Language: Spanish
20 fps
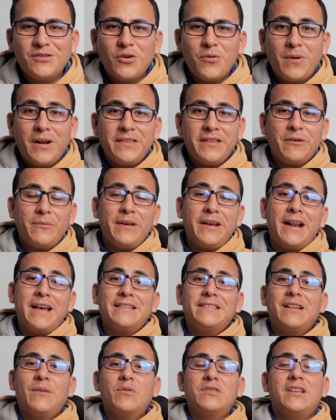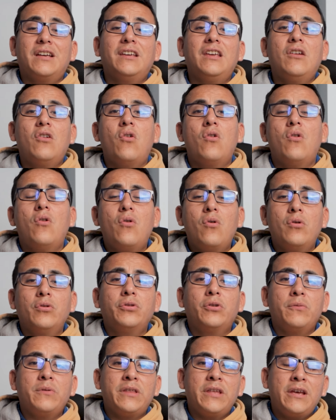Soy Brenner Vera, estamos aquí con
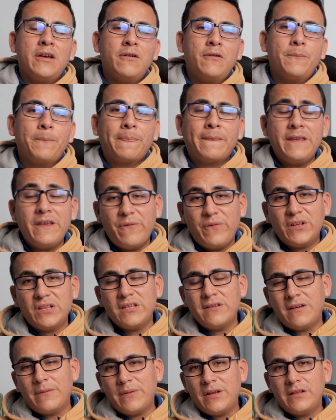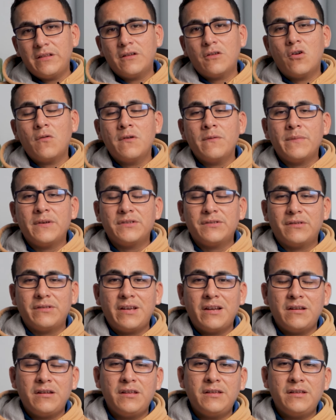otro video y efectivamente, como mencioné al